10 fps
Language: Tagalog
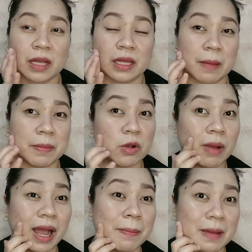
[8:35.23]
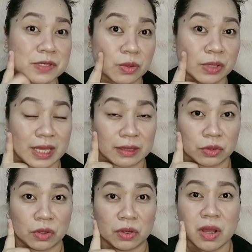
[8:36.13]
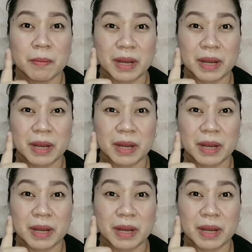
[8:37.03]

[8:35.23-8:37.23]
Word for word: Grabe yung mga bumps ko dito.